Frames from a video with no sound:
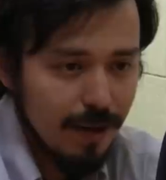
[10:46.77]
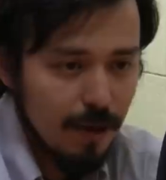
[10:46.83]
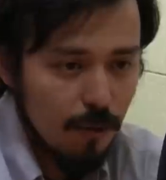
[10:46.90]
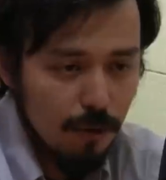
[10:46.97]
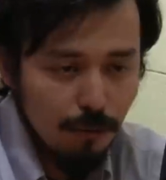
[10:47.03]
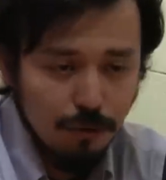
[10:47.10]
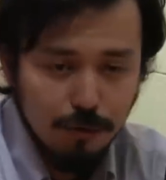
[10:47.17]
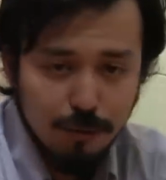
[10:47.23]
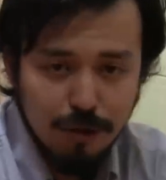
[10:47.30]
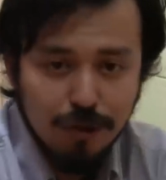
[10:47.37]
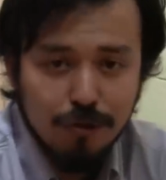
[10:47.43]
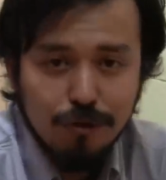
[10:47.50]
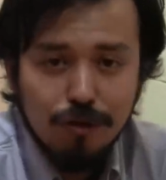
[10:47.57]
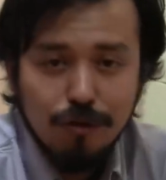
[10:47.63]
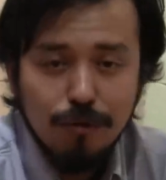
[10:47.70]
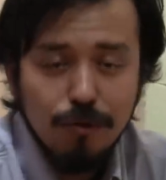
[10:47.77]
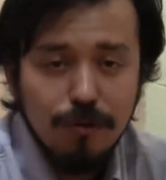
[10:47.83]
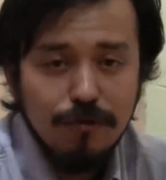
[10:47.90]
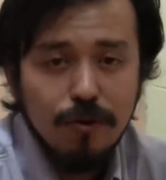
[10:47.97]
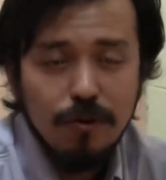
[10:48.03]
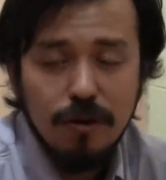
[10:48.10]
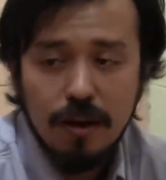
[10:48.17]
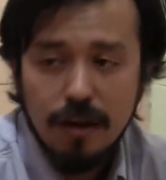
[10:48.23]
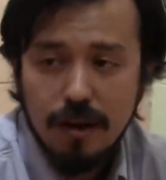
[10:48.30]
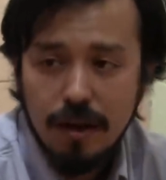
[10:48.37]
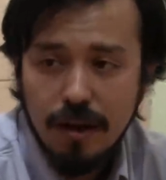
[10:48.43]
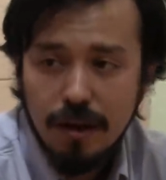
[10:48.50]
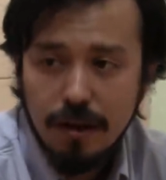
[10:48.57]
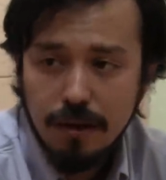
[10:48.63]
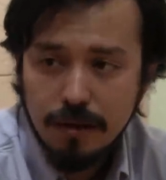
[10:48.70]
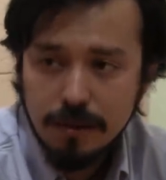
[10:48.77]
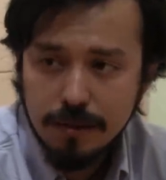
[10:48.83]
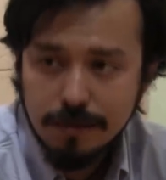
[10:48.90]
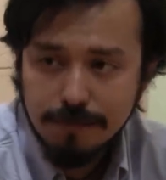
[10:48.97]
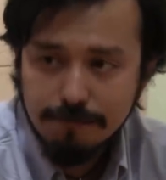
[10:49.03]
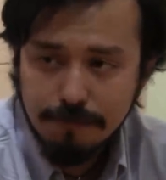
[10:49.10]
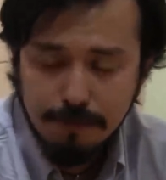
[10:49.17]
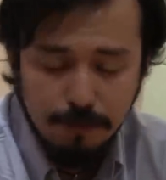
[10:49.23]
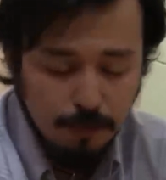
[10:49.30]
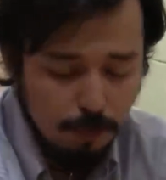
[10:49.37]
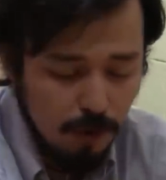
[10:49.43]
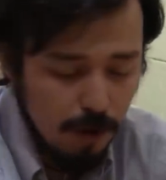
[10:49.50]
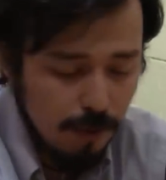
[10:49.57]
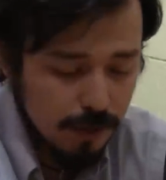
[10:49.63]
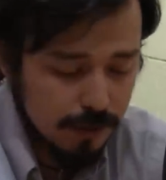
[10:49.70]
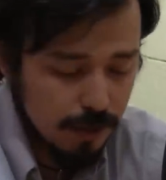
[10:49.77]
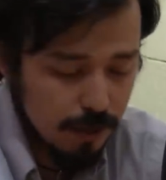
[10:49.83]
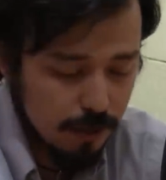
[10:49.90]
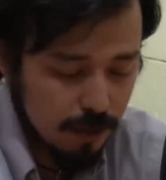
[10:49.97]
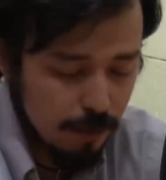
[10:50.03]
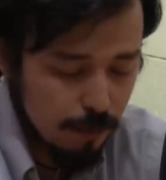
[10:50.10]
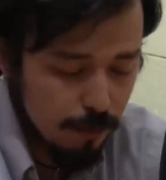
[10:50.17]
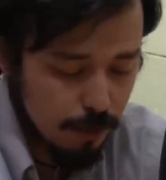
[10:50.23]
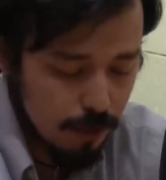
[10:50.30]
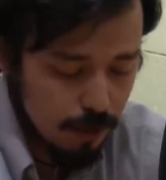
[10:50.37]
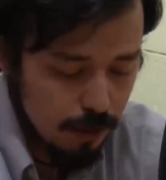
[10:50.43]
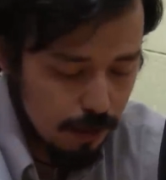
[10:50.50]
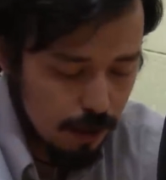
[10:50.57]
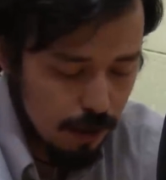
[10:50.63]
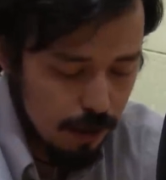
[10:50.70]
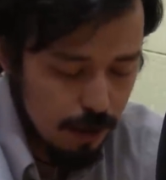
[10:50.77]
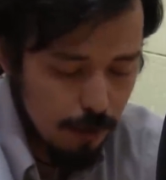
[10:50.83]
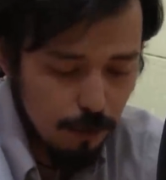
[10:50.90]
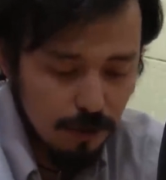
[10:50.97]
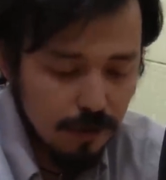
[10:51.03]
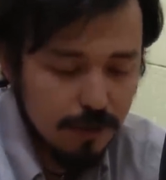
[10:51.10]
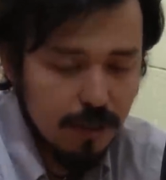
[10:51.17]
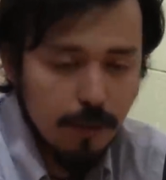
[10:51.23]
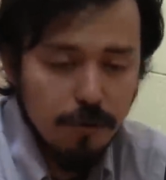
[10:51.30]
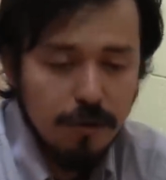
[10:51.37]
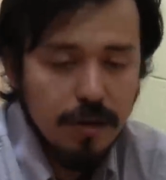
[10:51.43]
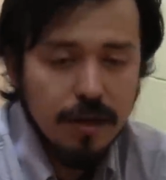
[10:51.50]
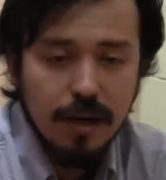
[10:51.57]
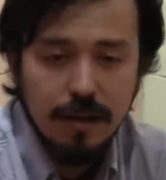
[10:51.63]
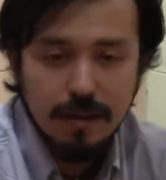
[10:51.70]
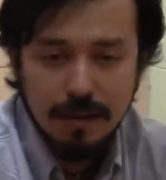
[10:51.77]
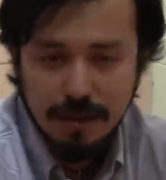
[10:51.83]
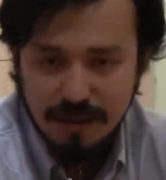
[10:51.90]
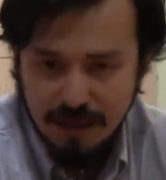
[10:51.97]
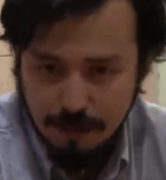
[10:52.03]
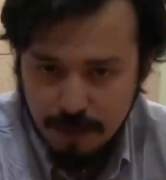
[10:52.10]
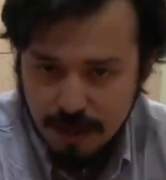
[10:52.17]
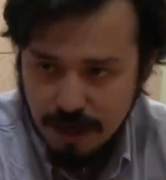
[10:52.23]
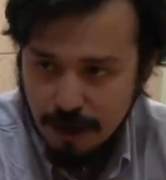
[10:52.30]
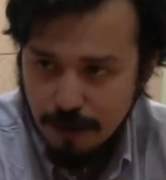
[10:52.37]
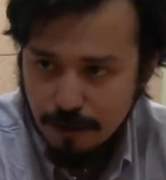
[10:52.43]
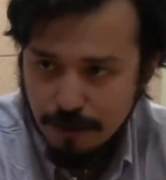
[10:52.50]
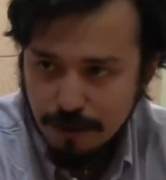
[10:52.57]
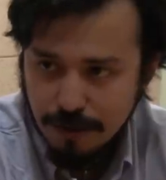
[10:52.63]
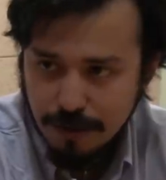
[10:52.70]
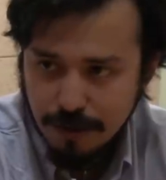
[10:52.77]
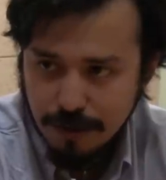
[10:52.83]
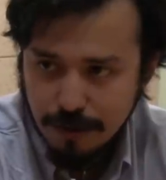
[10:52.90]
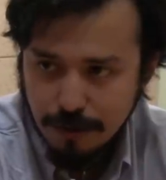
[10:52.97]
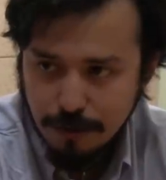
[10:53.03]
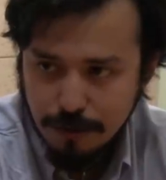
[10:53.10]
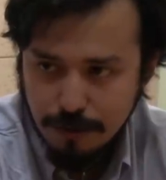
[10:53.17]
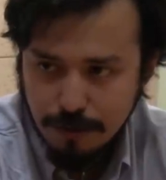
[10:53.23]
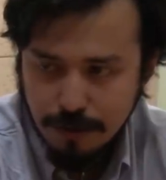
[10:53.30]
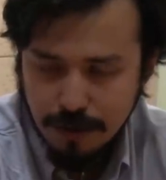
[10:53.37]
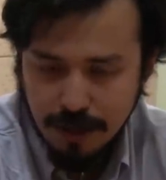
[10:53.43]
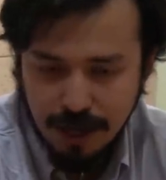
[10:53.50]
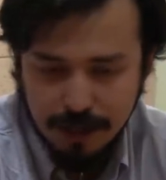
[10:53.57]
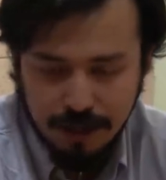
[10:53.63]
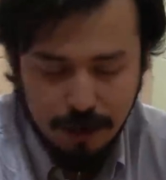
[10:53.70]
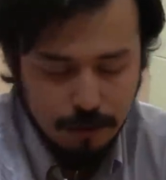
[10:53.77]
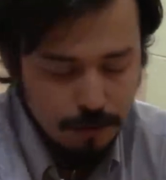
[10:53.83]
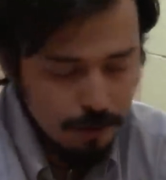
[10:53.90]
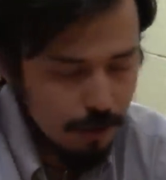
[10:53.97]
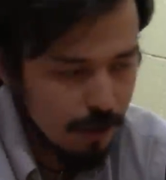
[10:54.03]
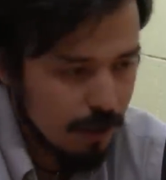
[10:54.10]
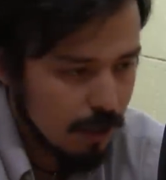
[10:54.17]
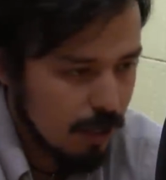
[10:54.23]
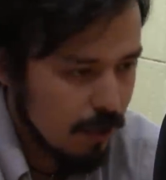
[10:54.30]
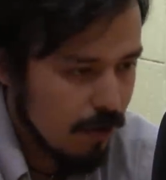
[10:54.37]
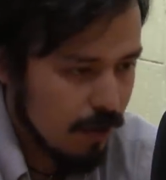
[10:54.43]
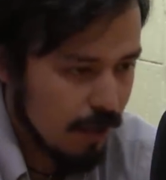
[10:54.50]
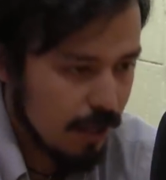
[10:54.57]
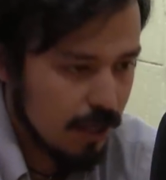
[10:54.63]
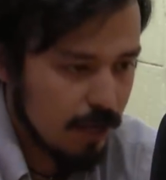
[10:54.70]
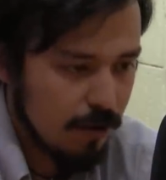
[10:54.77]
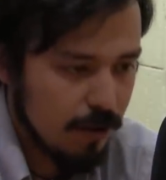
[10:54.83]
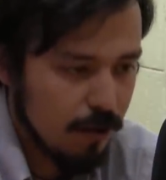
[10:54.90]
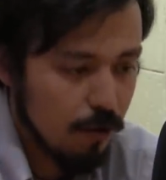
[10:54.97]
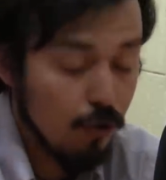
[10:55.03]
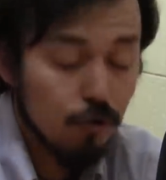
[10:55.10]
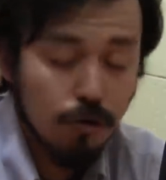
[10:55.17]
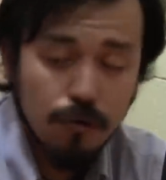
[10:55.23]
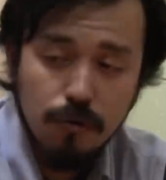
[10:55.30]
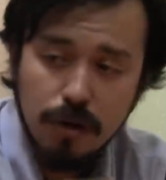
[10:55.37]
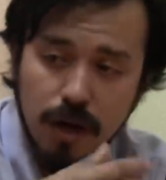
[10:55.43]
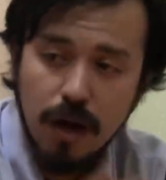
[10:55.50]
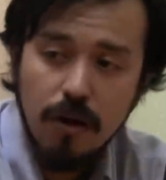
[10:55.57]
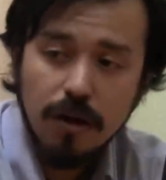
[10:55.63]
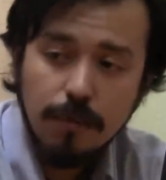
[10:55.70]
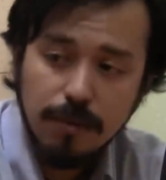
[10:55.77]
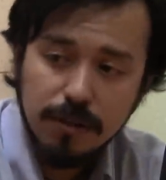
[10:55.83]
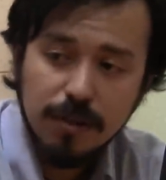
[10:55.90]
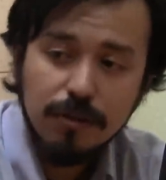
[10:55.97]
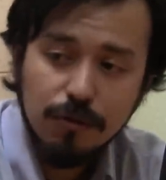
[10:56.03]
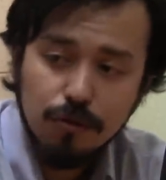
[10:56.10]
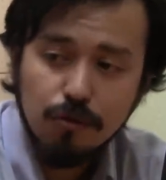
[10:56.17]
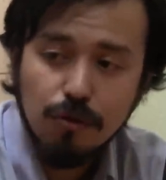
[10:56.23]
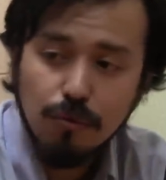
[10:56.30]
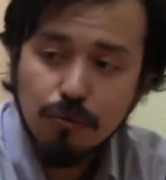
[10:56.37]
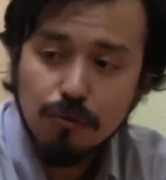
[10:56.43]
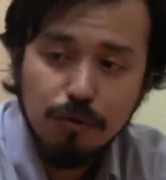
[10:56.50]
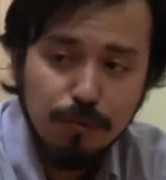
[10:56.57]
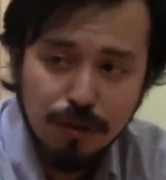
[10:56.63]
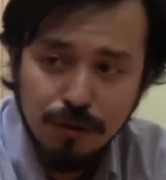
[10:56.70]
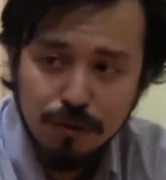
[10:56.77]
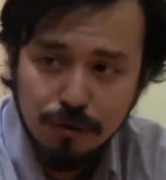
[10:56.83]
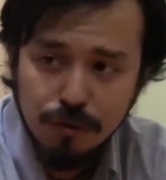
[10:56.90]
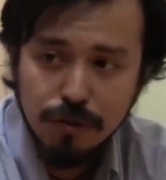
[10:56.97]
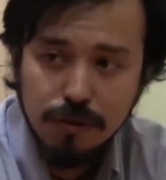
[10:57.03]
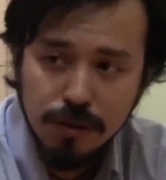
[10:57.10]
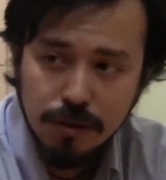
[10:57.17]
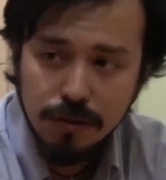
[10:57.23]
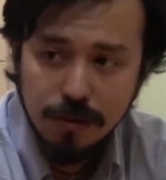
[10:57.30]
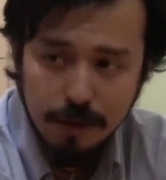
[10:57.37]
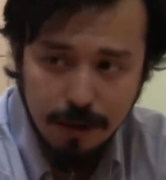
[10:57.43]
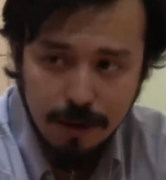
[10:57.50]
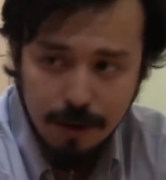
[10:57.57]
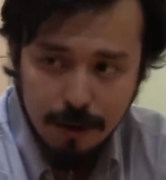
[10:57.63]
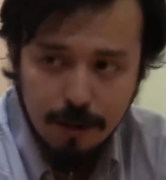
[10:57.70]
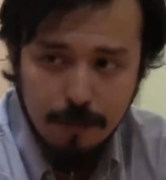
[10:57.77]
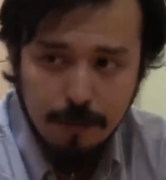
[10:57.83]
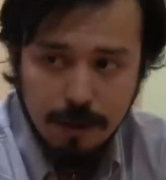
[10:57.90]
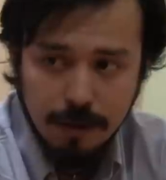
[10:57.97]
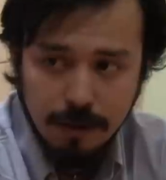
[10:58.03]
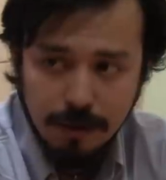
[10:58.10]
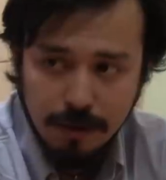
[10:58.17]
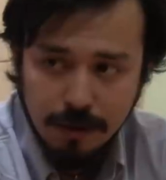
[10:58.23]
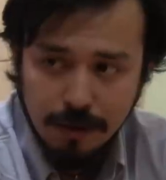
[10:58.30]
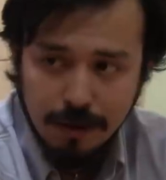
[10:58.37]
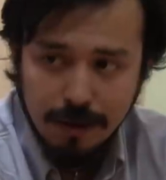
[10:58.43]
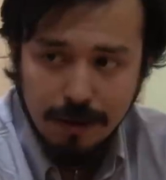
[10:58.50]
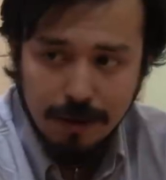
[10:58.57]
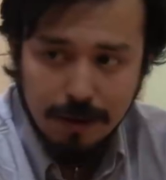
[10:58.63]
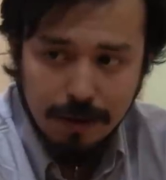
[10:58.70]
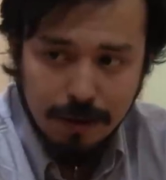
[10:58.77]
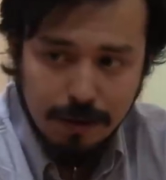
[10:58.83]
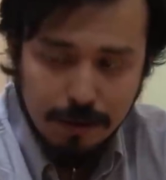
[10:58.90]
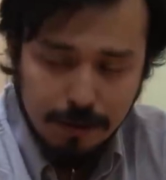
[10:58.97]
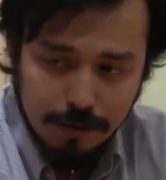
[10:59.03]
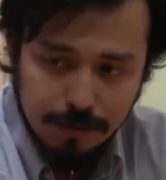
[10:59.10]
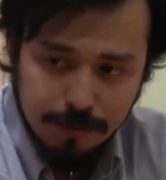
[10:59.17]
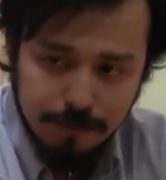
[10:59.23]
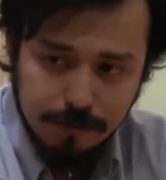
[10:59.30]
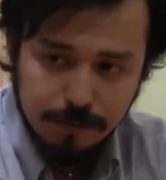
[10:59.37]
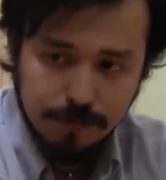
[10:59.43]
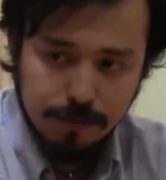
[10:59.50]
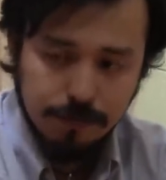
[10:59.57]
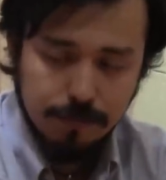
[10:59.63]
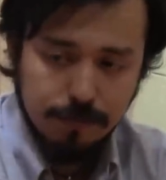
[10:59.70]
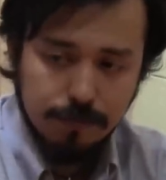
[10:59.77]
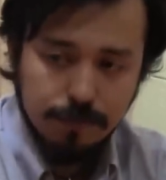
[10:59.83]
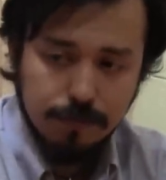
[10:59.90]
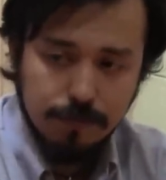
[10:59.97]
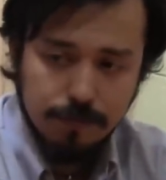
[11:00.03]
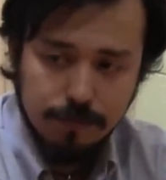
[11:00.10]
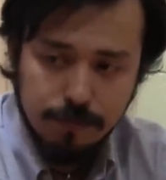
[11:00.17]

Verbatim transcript: un recurso de protección y no modificó la ley y puede pasar el tiempo y la, policía puede dejar de, aplicarlo y, o de acatarlo y va a tener que venir otro abogado que presente otro recurso de protección y ¿me entiendes? En definitiva, tú dirías